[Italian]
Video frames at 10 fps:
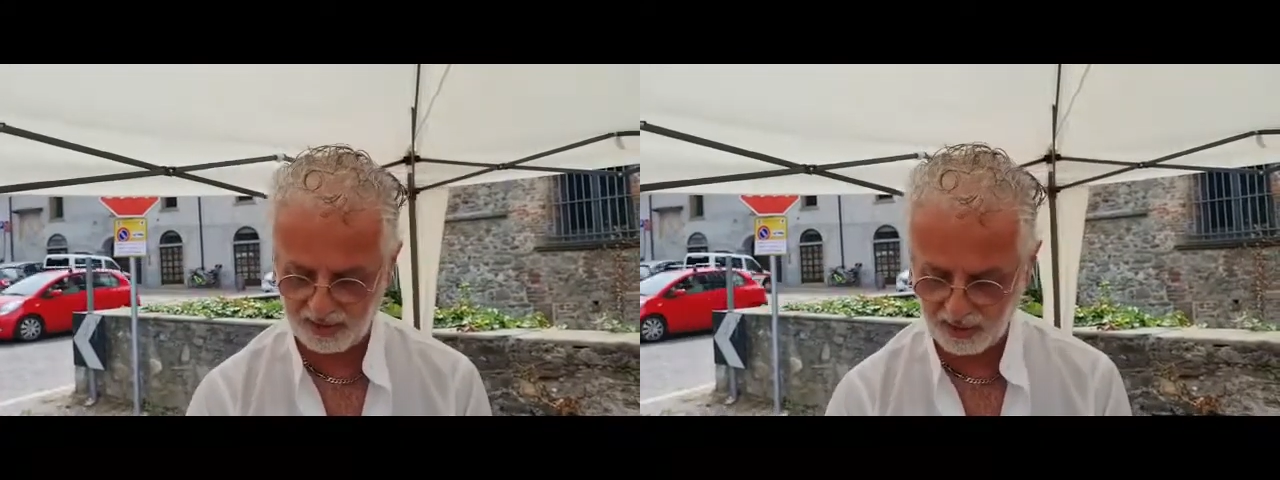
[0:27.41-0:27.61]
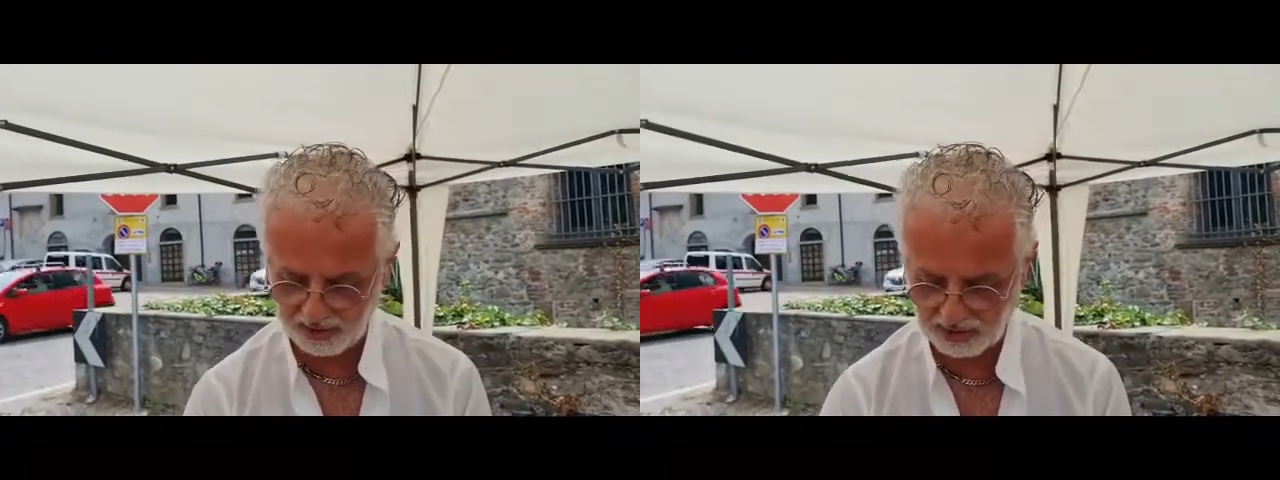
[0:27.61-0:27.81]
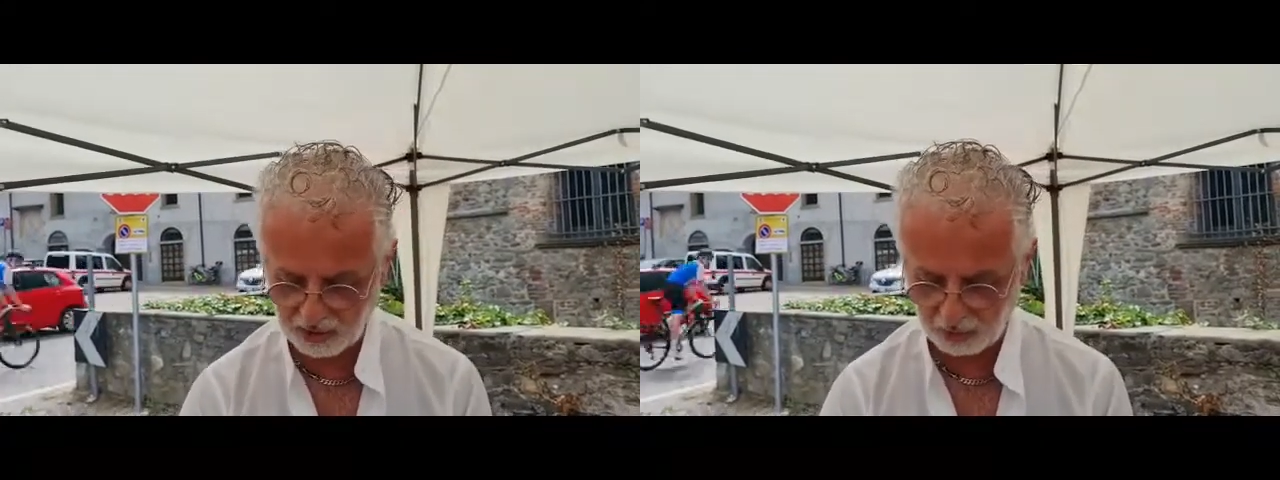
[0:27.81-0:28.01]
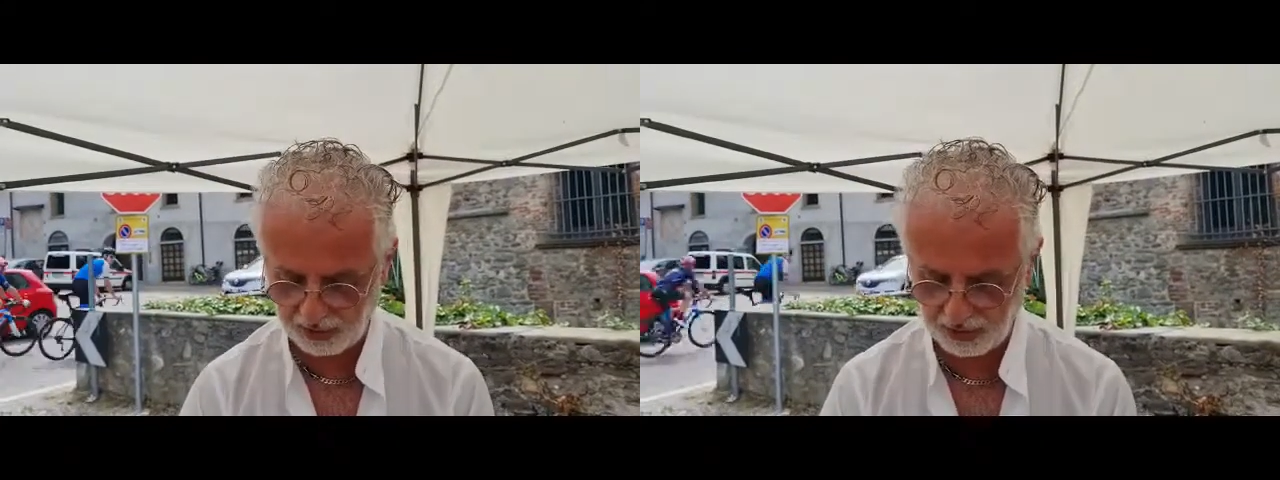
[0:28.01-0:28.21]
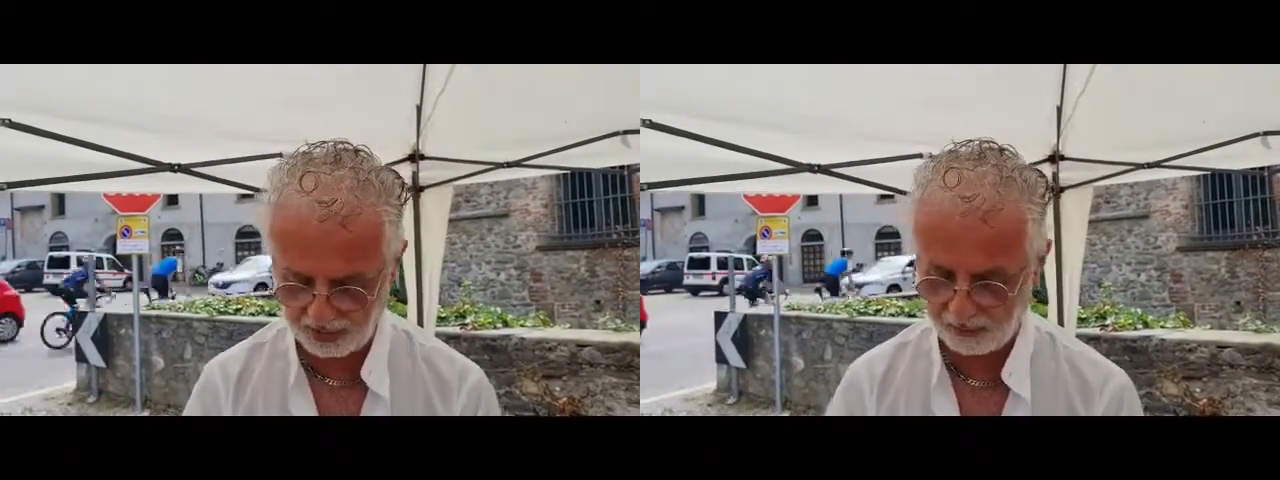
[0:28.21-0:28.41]

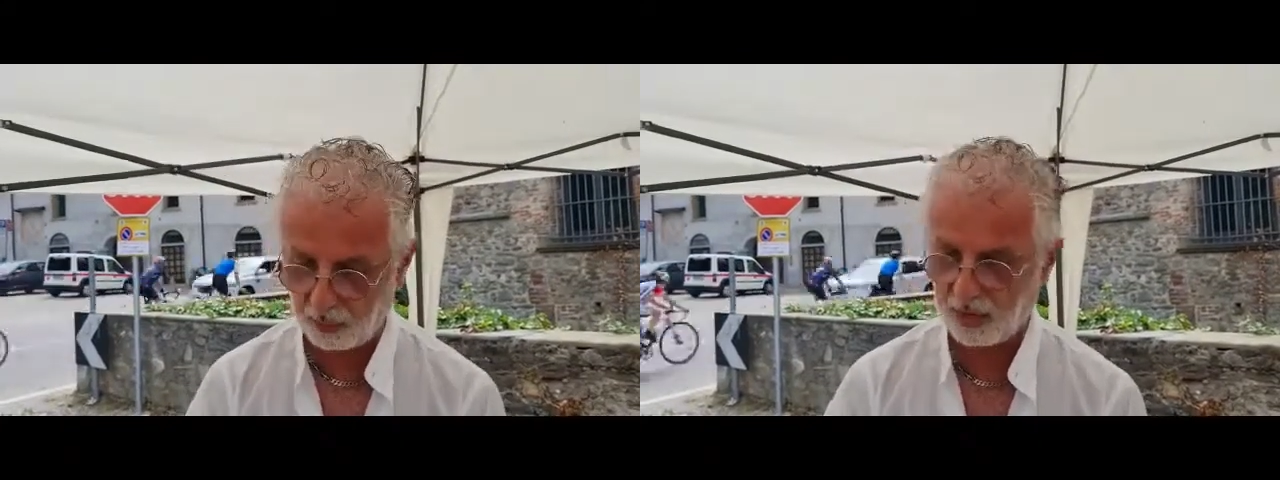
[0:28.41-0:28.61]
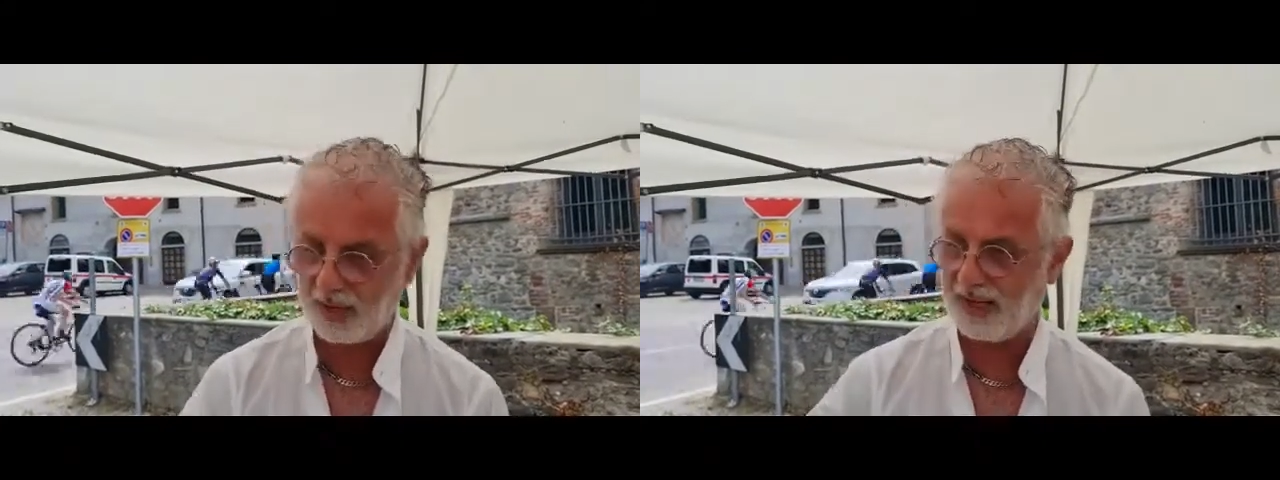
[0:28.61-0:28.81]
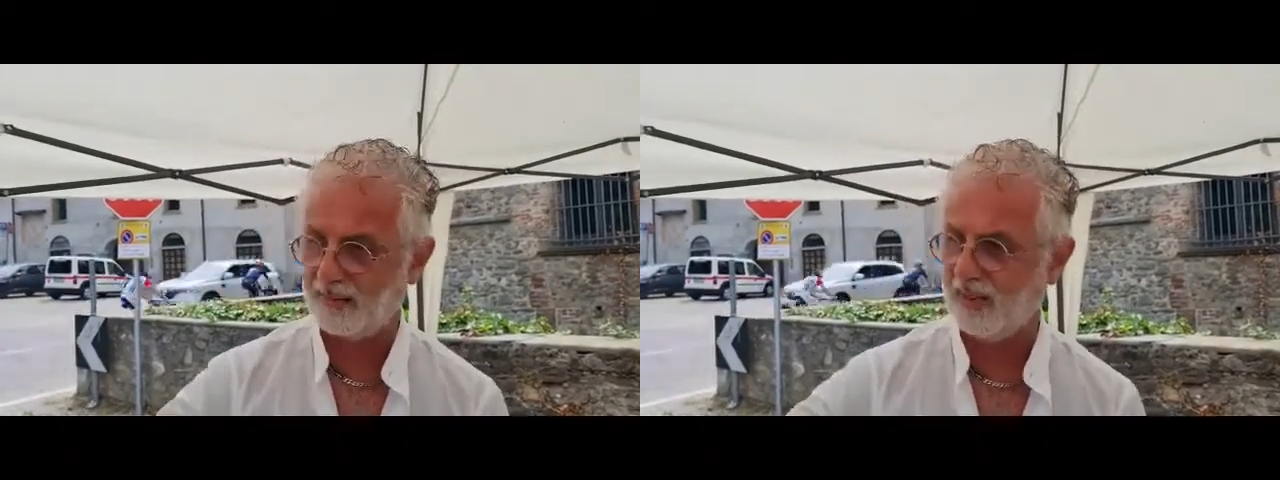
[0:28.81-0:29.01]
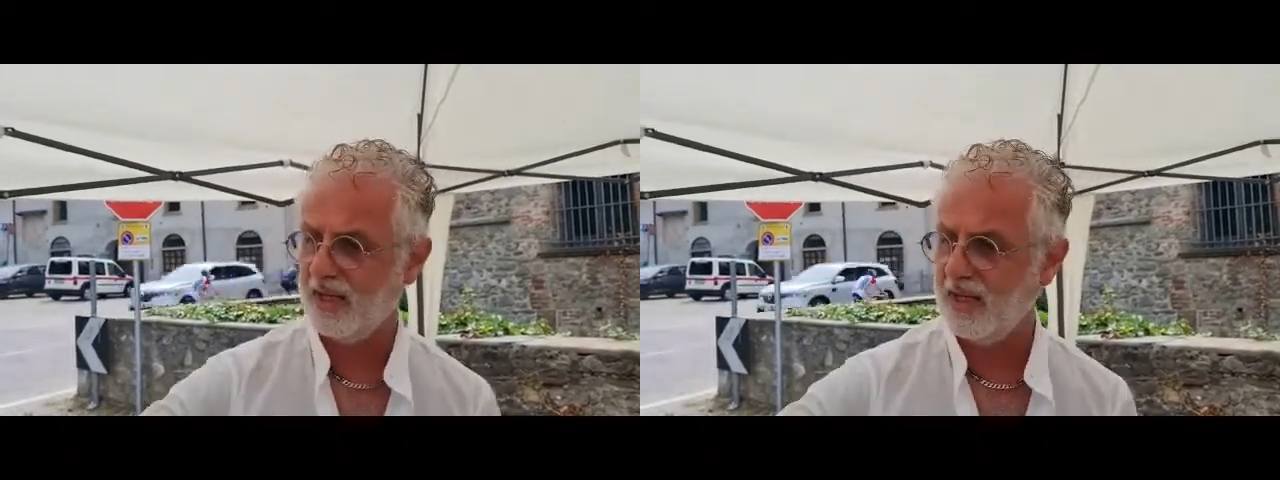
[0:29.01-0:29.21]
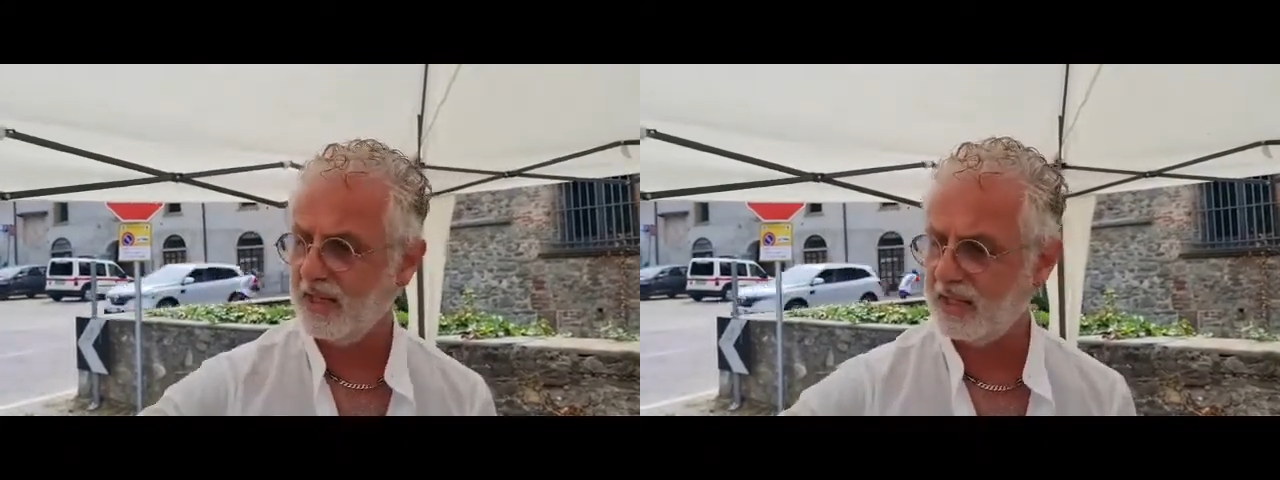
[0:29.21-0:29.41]
macerazione di lamponi in grappa,